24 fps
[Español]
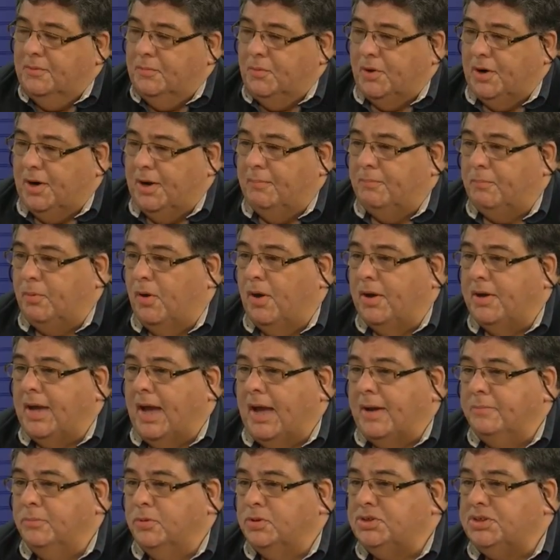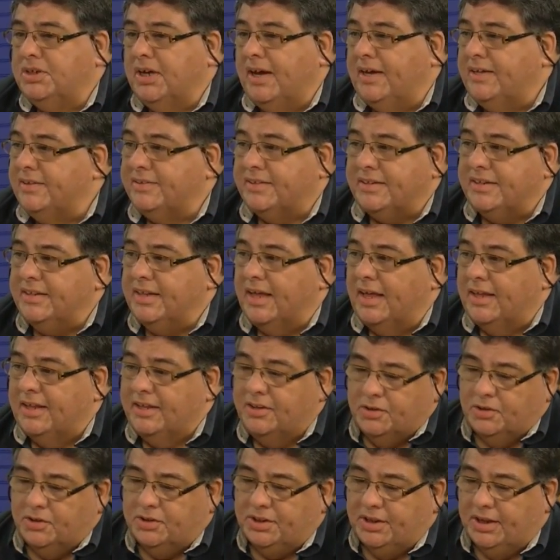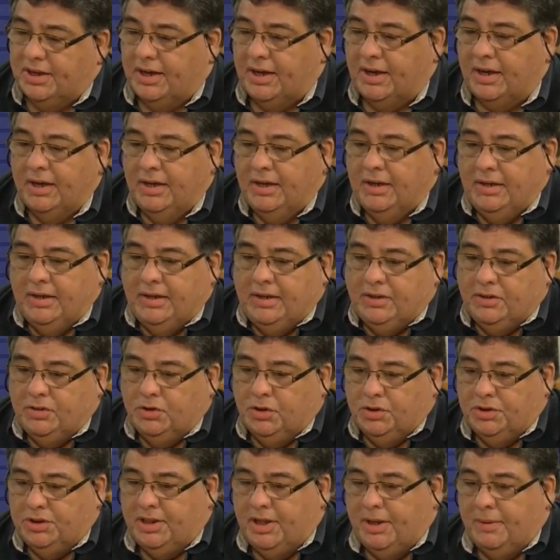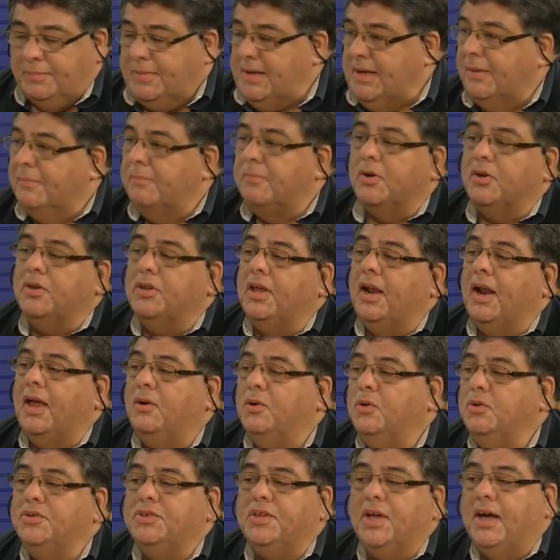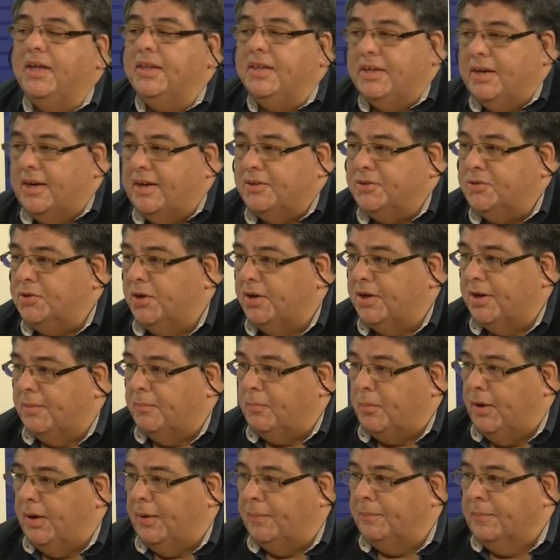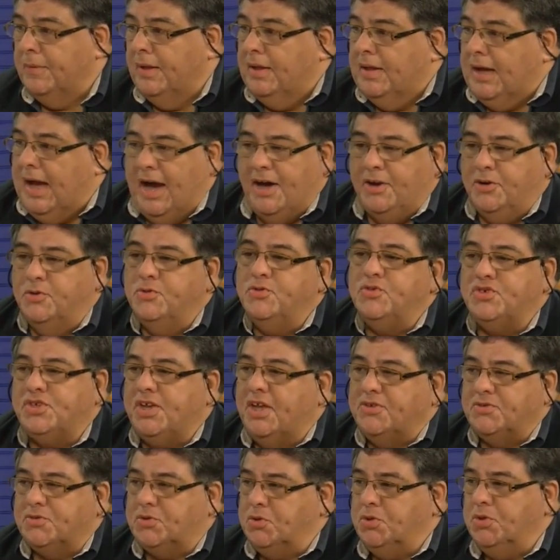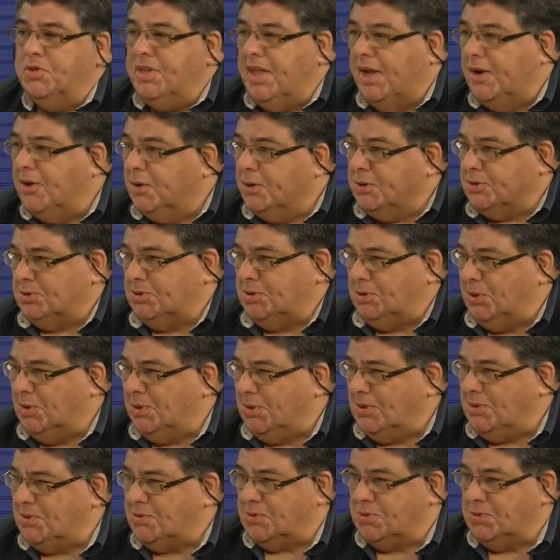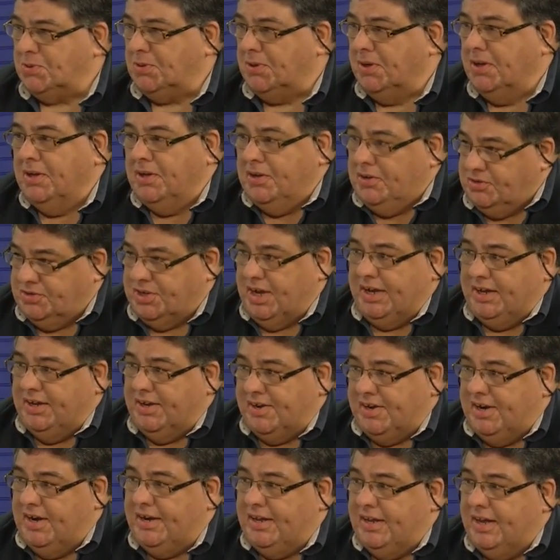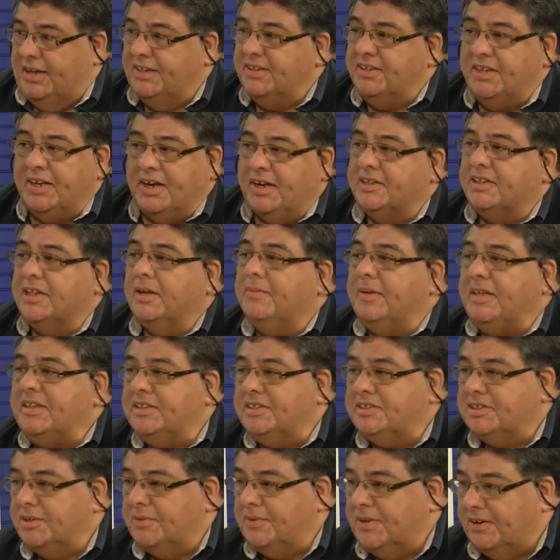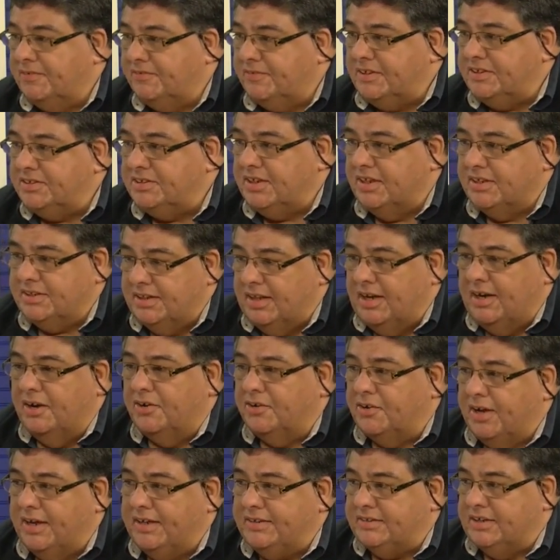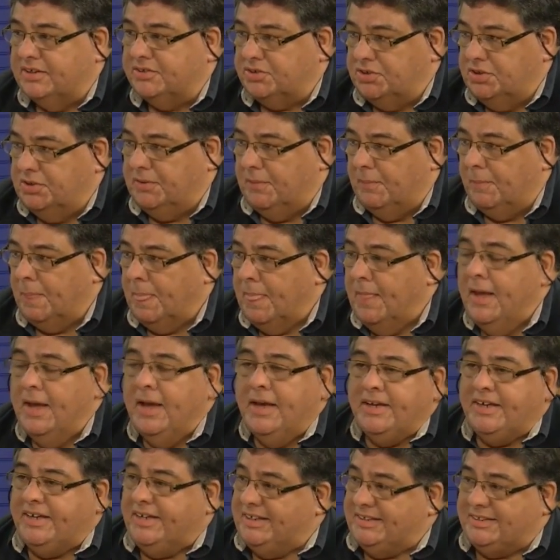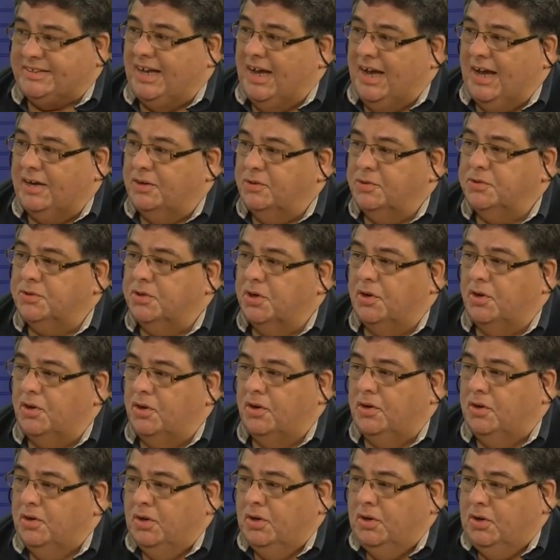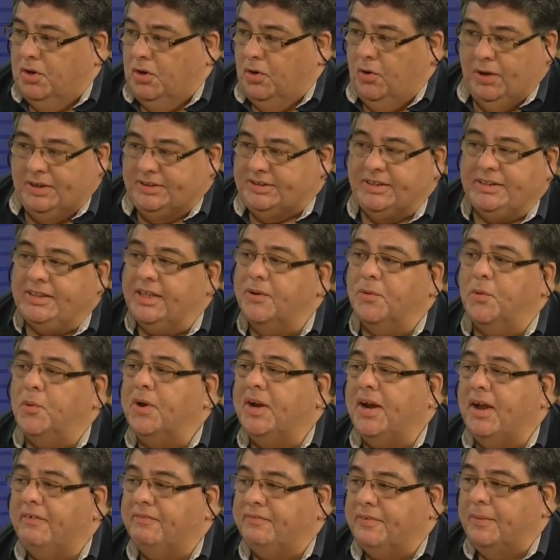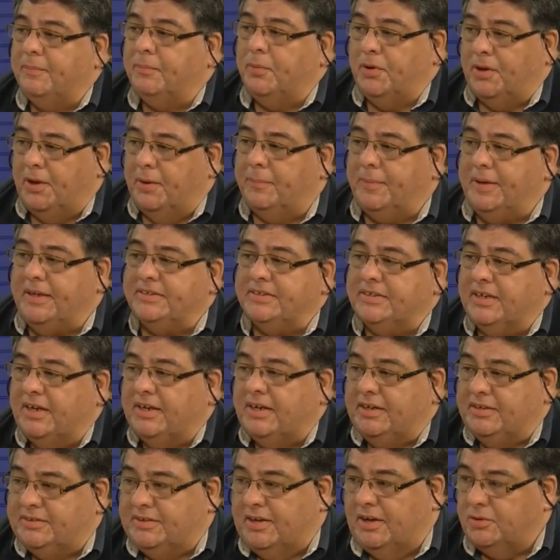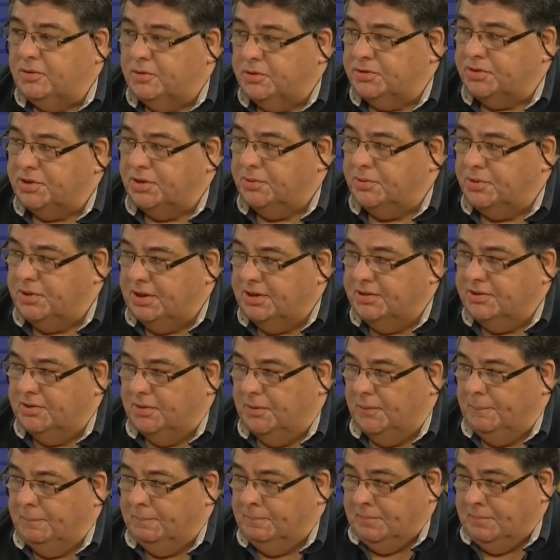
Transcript: Por ejemplo, hay, muchas entidades donde, donde miembros de la junta de directores pues anuncian sus negocios y su... O sea que en realidad indirectamente se benefician de la organización. Quizás algunos lo hacen de buena fe porque piensan que están contribuyendo,